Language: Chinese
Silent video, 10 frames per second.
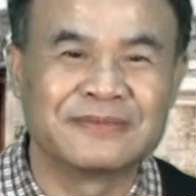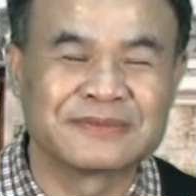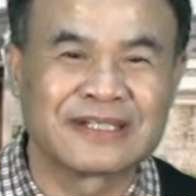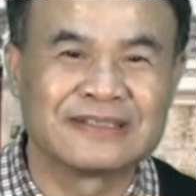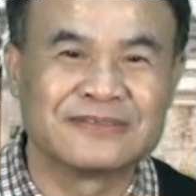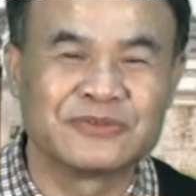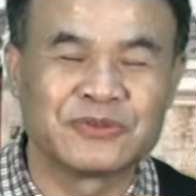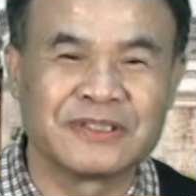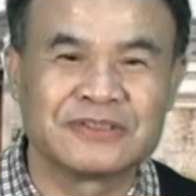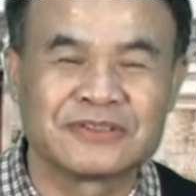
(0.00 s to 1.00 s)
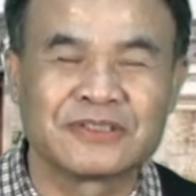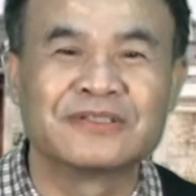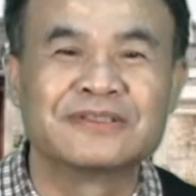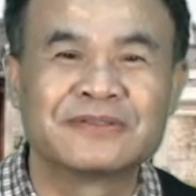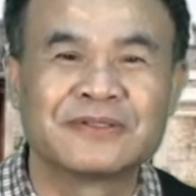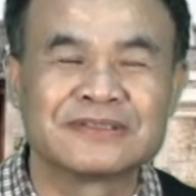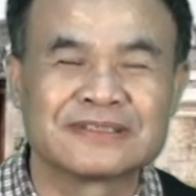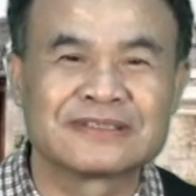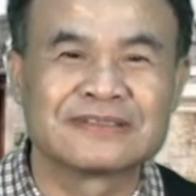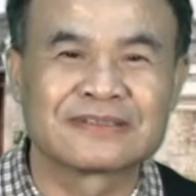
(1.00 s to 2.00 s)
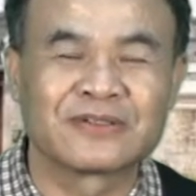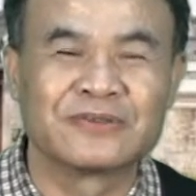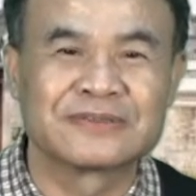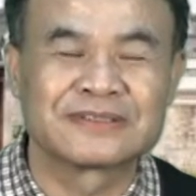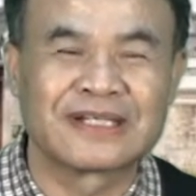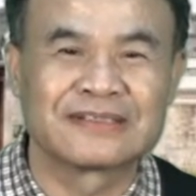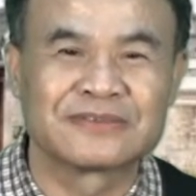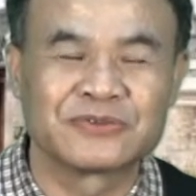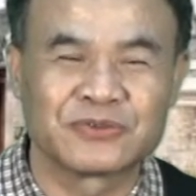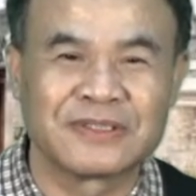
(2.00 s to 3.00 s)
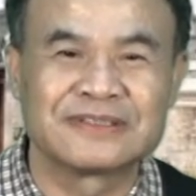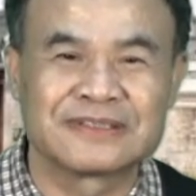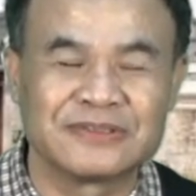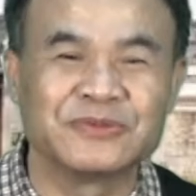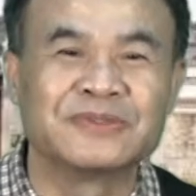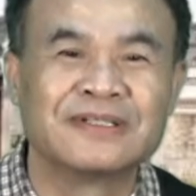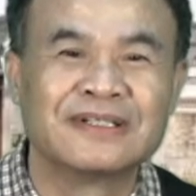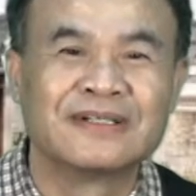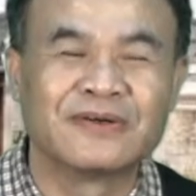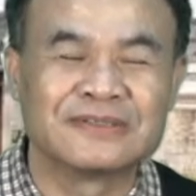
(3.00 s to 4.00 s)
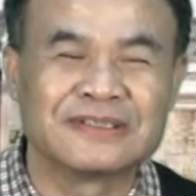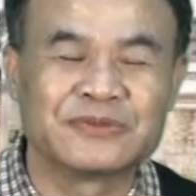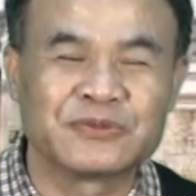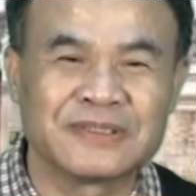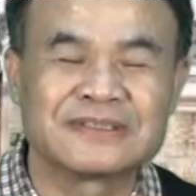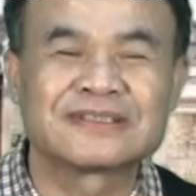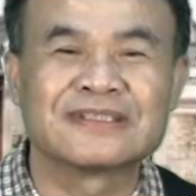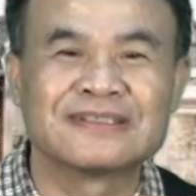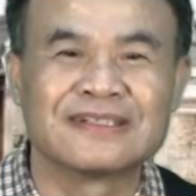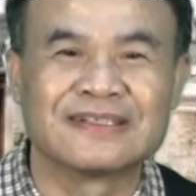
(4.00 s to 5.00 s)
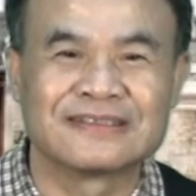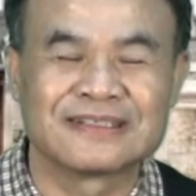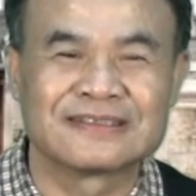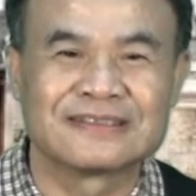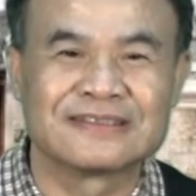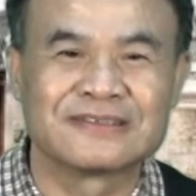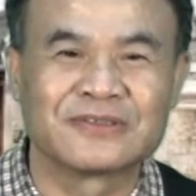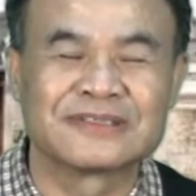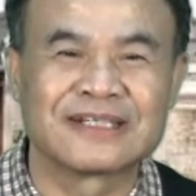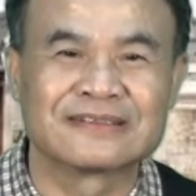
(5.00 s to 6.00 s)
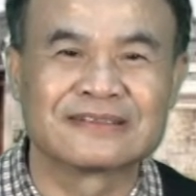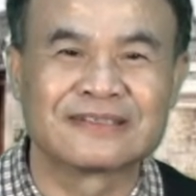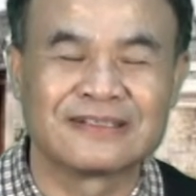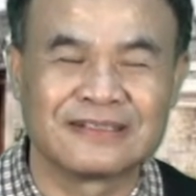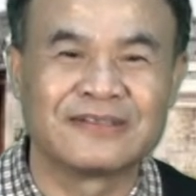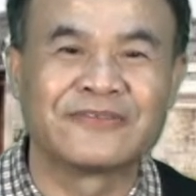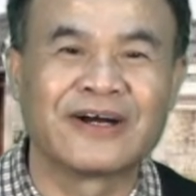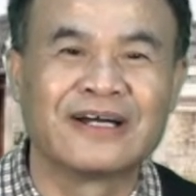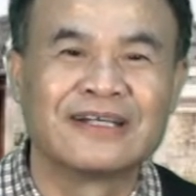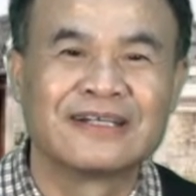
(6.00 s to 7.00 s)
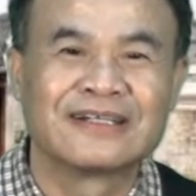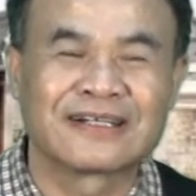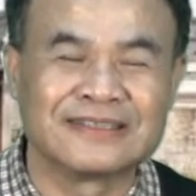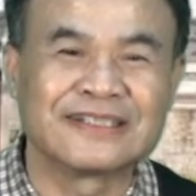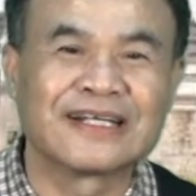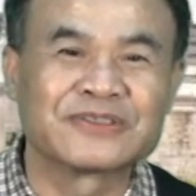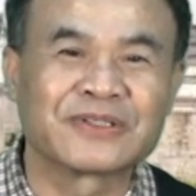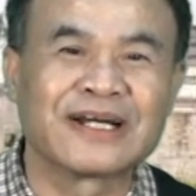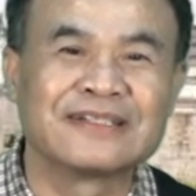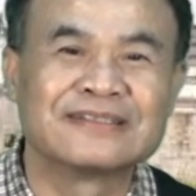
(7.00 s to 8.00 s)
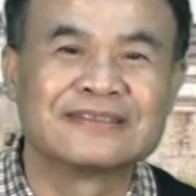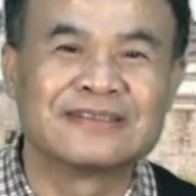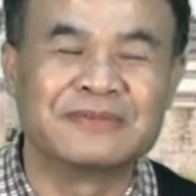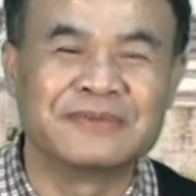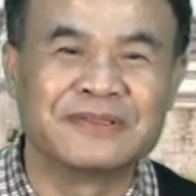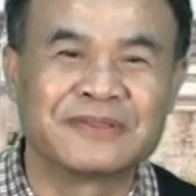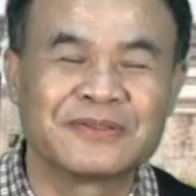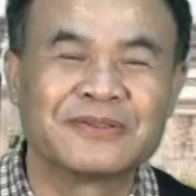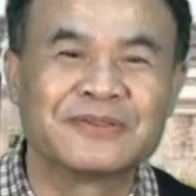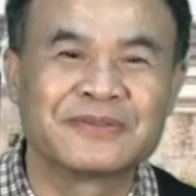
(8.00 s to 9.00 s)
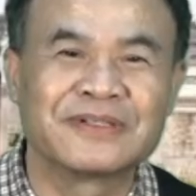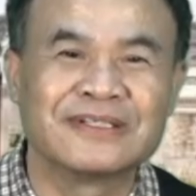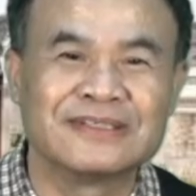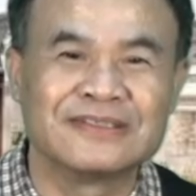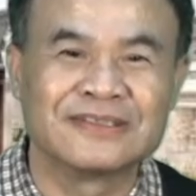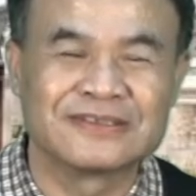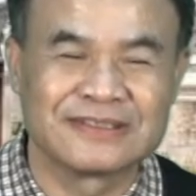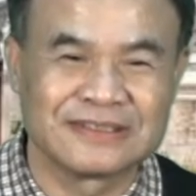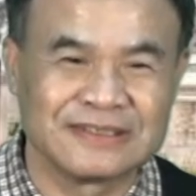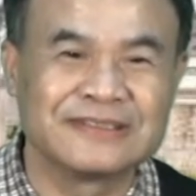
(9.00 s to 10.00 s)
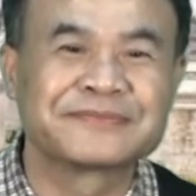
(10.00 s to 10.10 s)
我们看绝秀，或者是工商绝子语，或者绝色啊，都是通常的念法。感谢大家收看，我们后会有期。